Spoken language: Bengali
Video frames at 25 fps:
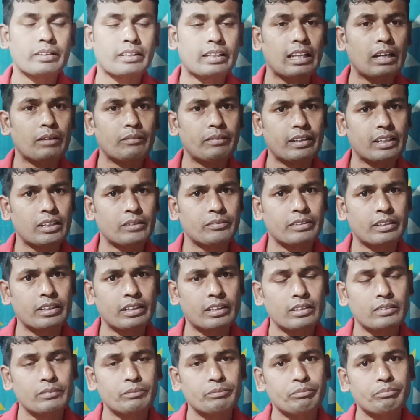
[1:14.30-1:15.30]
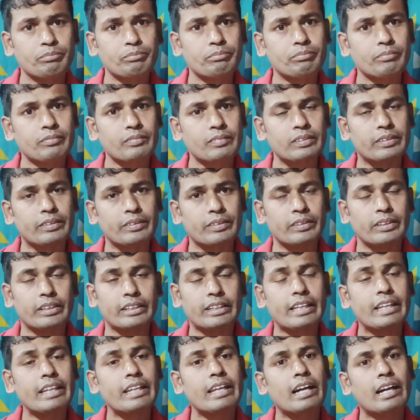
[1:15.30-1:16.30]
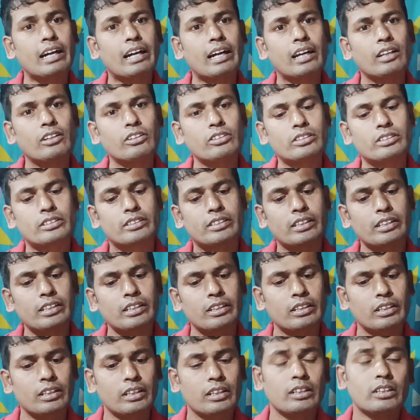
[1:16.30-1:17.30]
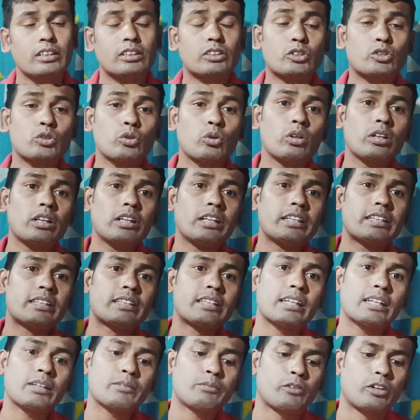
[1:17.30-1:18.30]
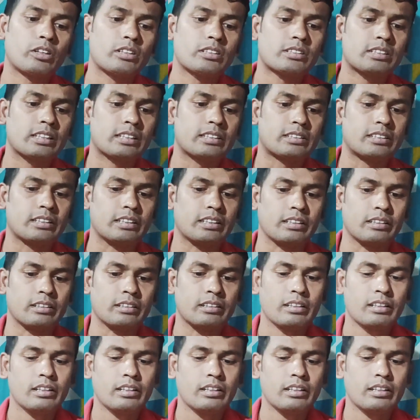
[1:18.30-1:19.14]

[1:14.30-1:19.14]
ক্লাভেটামের ক্রিয়াকাল হচ্ছে চল্লিশ থেকে পঞ্চাশ দিন